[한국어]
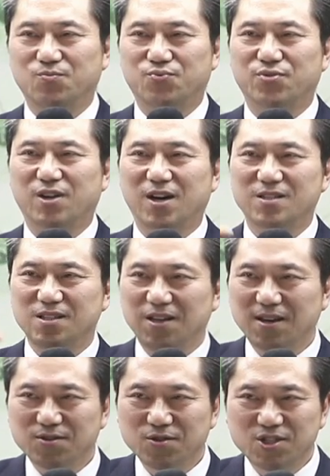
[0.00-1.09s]

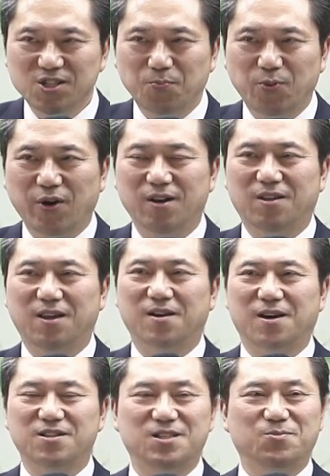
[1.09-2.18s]
브라질에서 집회할
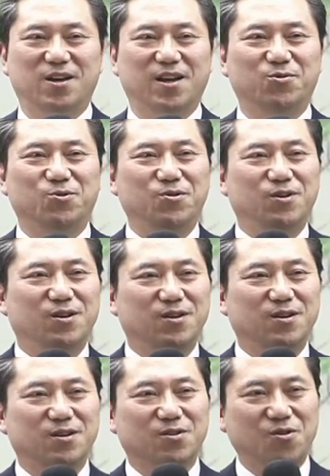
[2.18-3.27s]
때까지만 해도
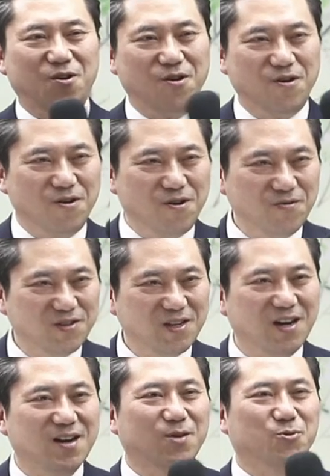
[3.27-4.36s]

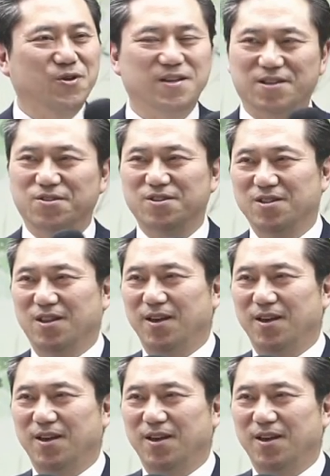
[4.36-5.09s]
건강하게 돌아다녔는데